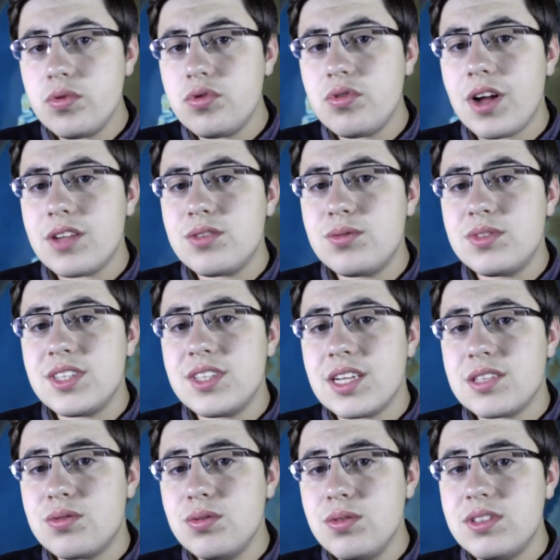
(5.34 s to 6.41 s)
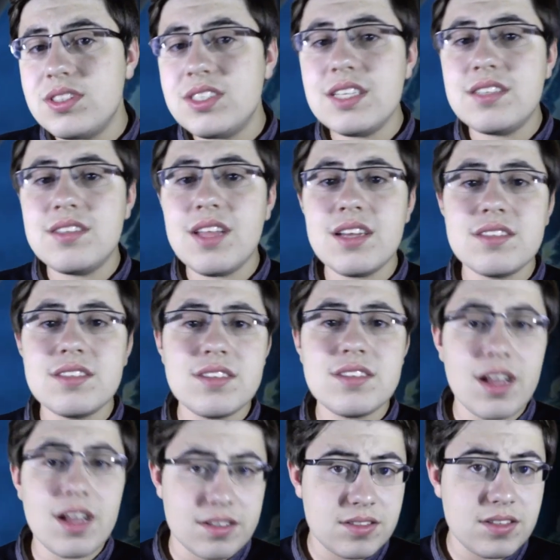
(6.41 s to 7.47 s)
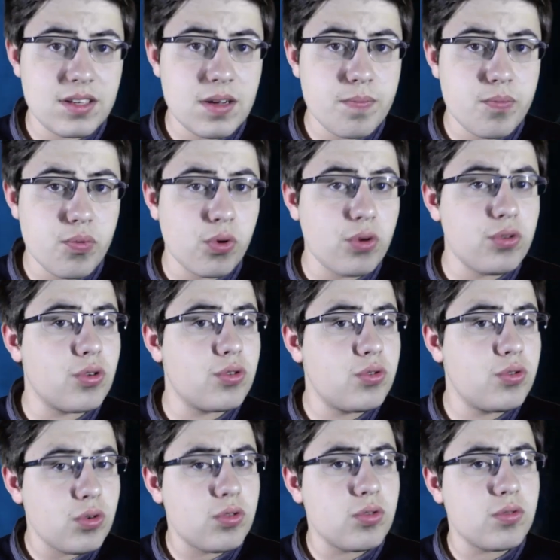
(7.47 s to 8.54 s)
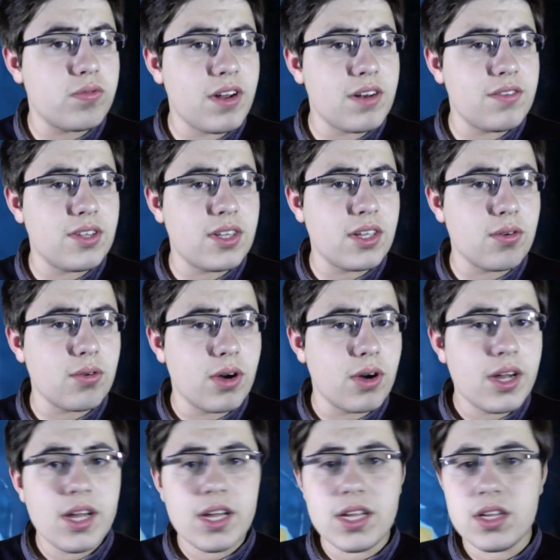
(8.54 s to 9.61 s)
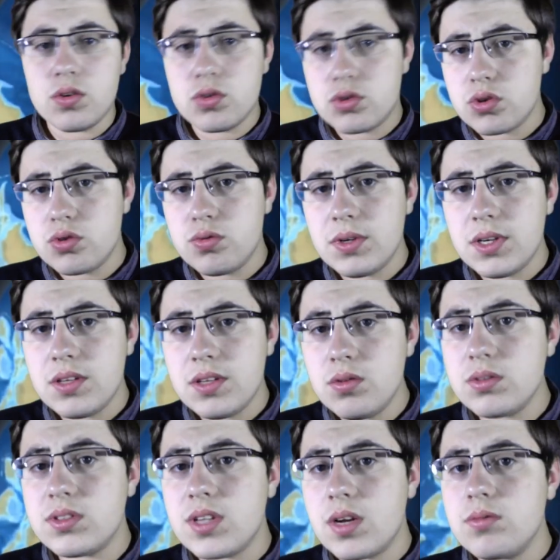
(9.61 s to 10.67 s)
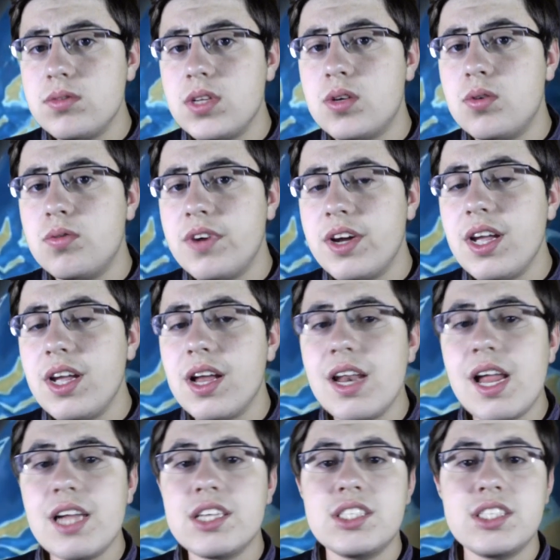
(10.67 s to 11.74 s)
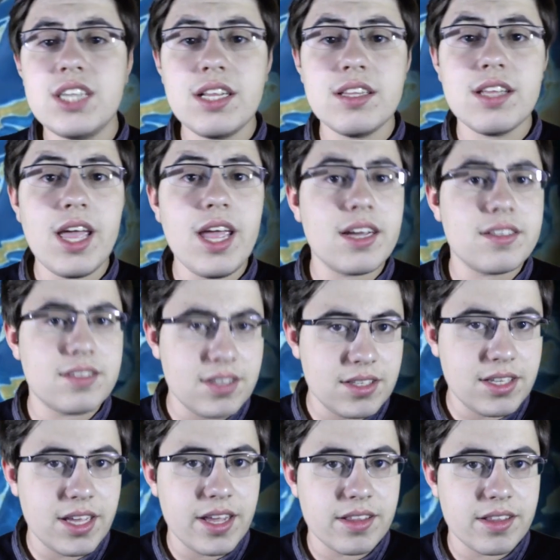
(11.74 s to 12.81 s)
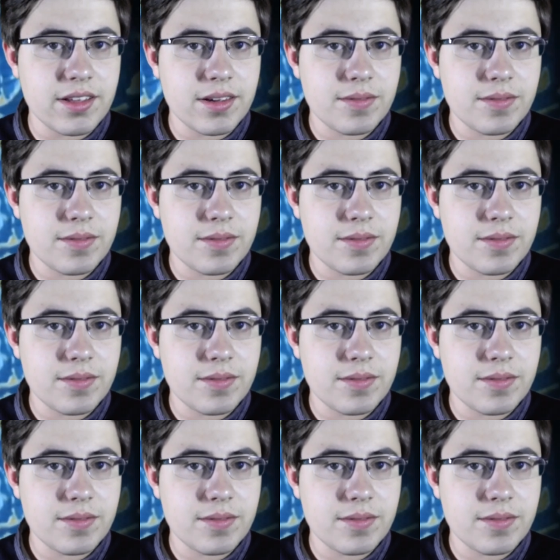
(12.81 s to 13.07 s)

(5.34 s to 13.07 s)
Bonjour à toutes et à toutes, c'est Alexis Rastier pour une toute nouvelle vidéo, et aujourd'hui nous allons découvrir la chaîne hercynienne.